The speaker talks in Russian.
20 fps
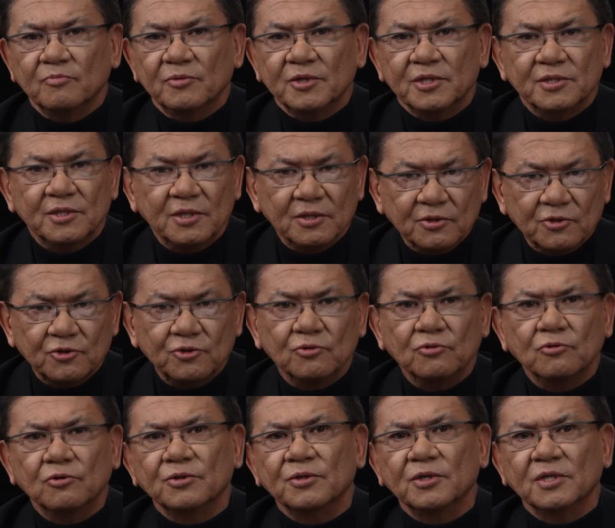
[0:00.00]
Президент еще
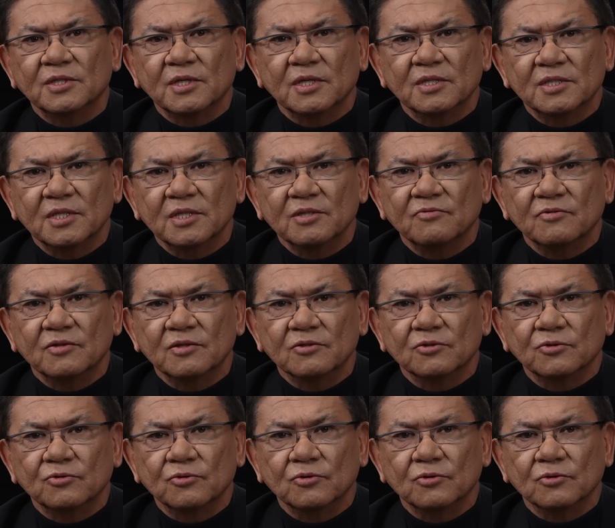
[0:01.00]
год назад заявил,
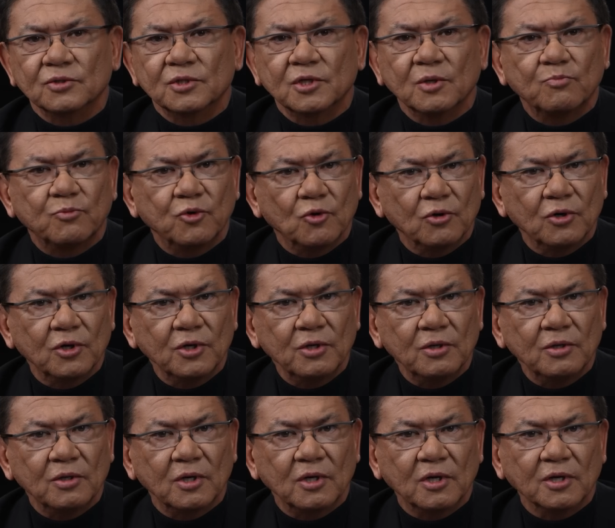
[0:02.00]
что с
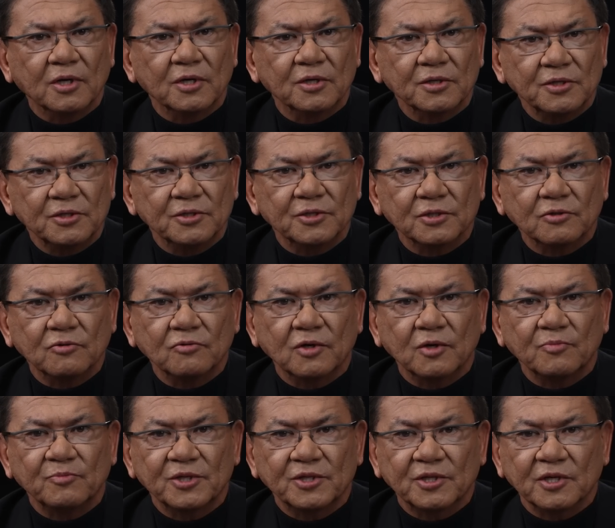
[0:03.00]
эпохой олигархического
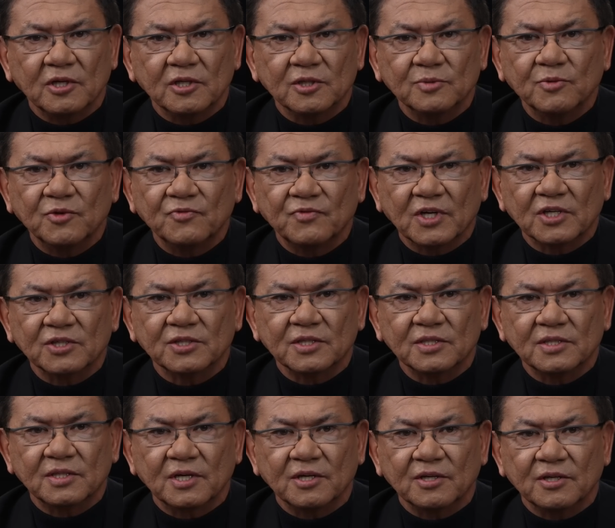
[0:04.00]
капитализма в
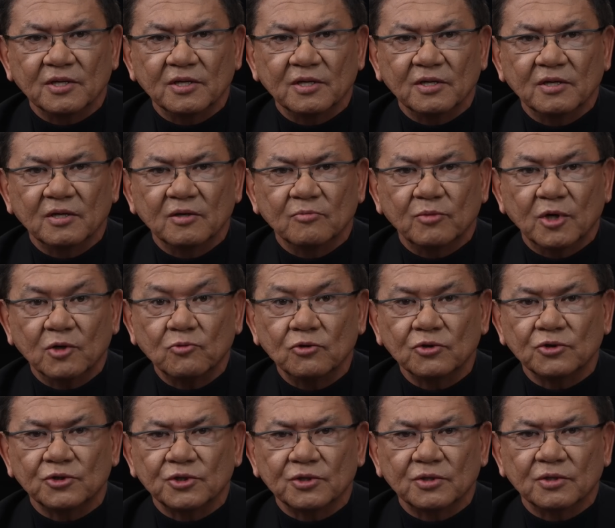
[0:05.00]
нашей стране
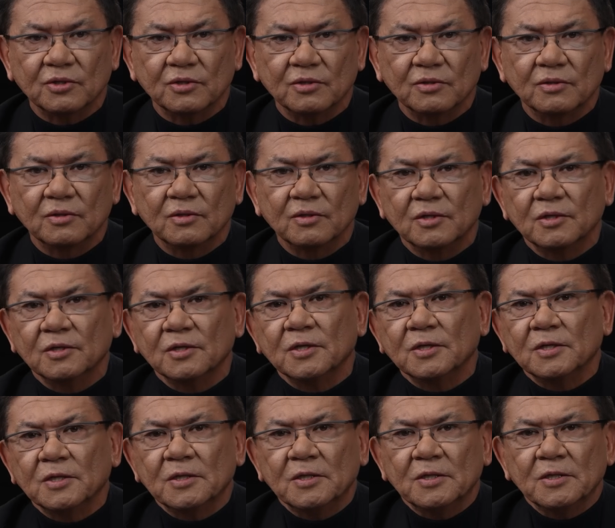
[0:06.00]
покончено –
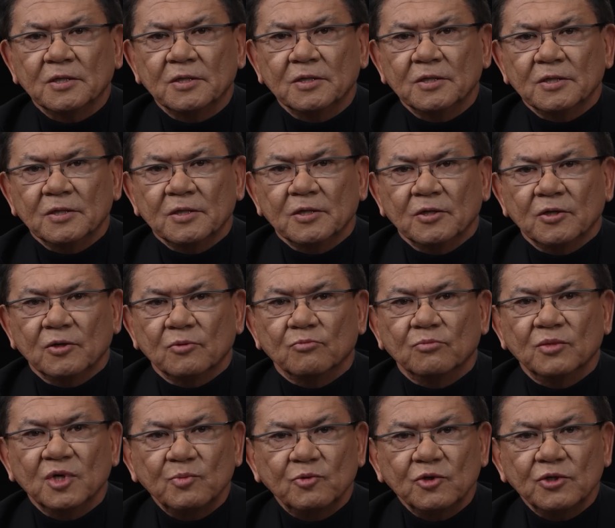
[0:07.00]

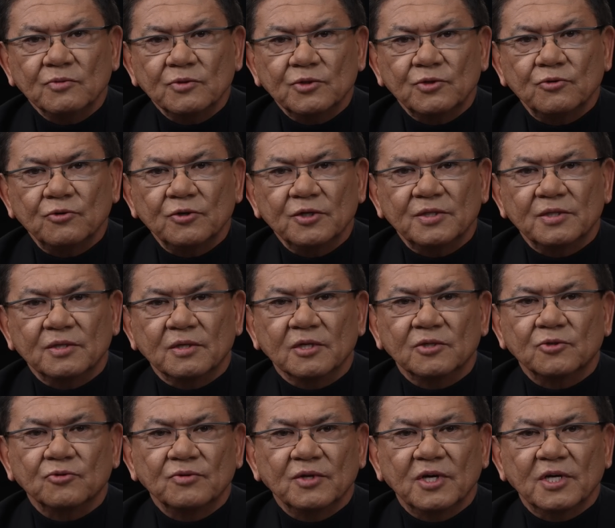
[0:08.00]
мы будем строить
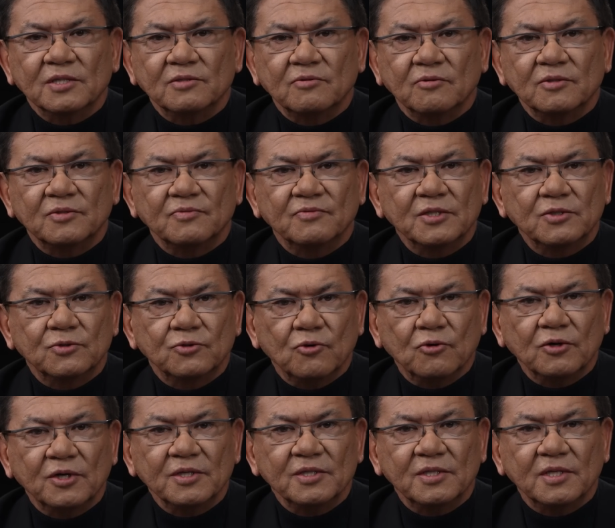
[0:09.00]
государство с
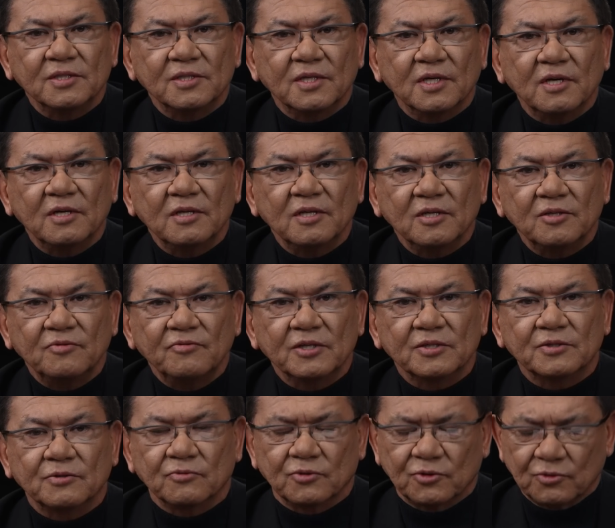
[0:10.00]
высокой социальной
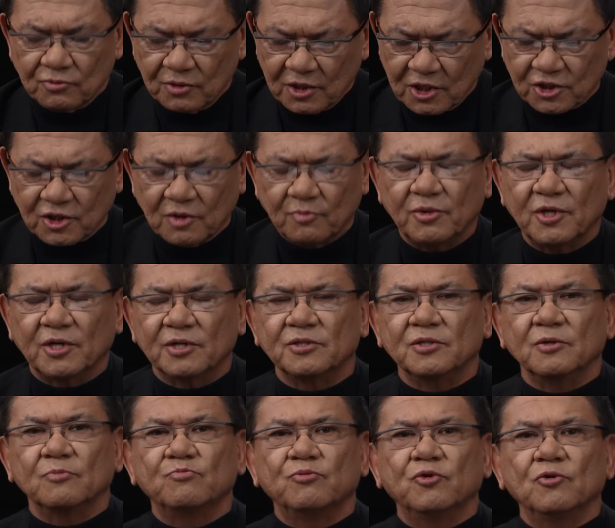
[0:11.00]
ответственностью. Наша
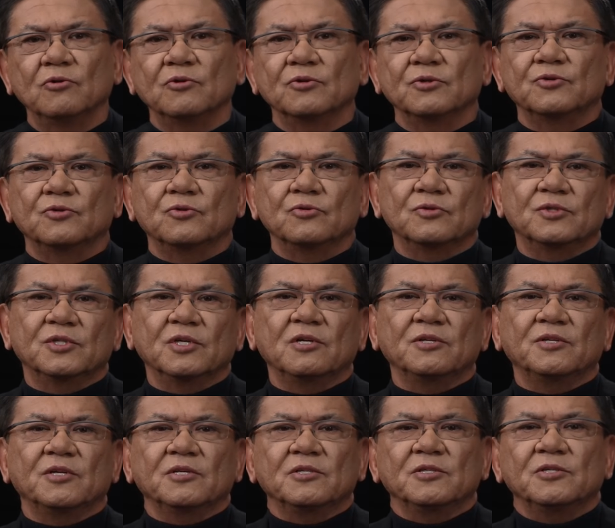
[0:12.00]
партия полностью
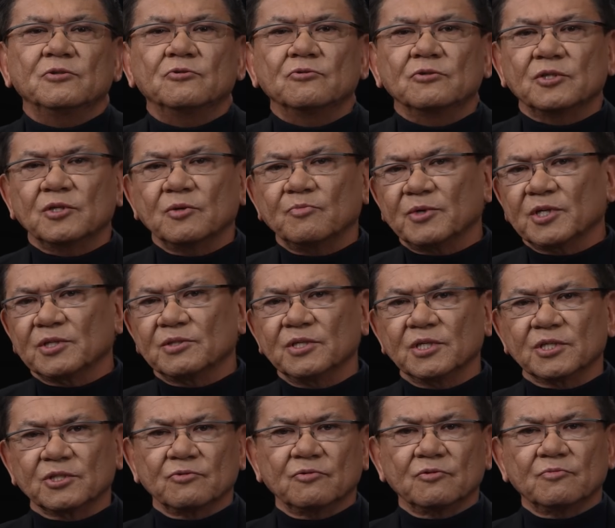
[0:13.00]
солидаризируется и
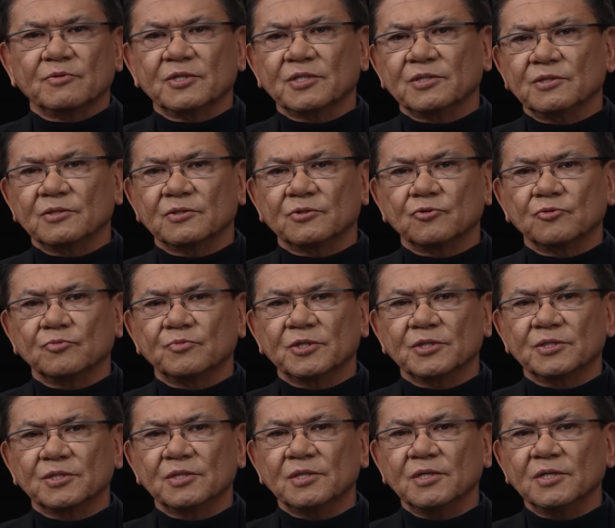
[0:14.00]
поддерживает позицию
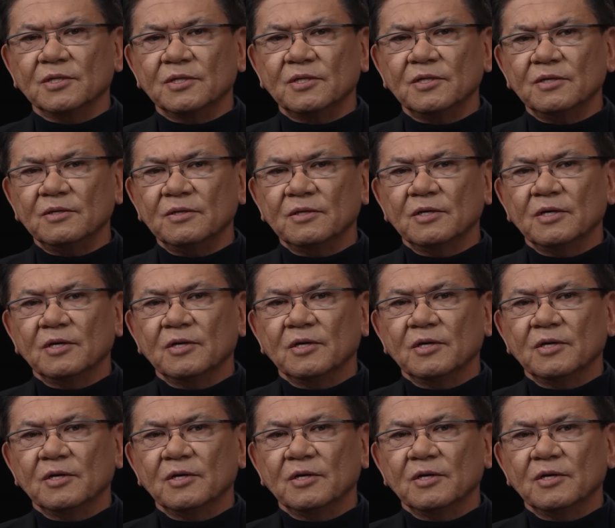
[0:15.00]
президента.